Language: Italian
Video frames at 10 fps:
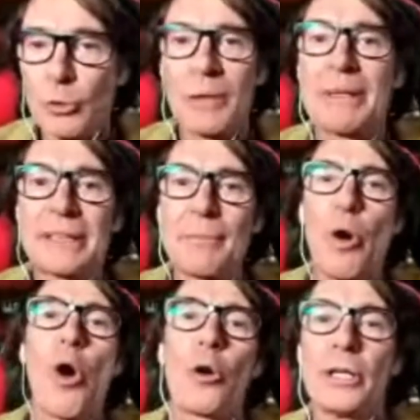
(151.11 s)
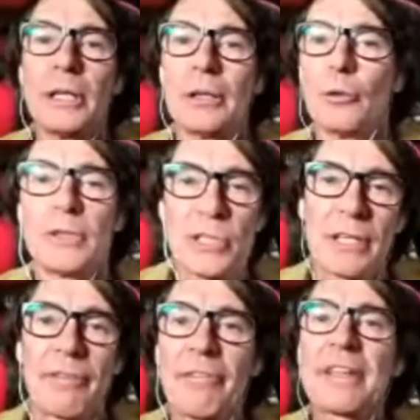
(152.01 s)
nei matrimoni, eh, dove c'è
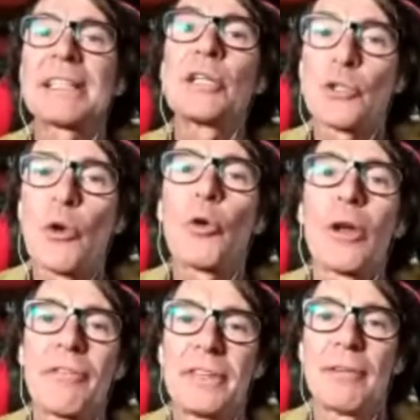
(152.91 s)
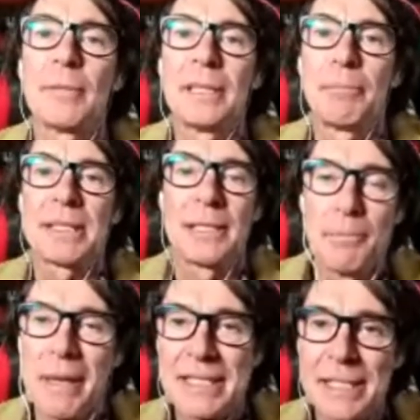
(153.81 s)
da far festa, ci sono ancora effettivamente i,
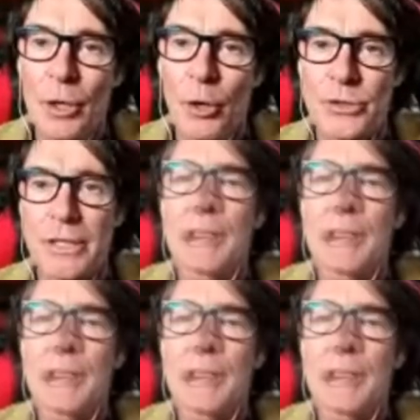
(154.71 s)
pezzi nostri.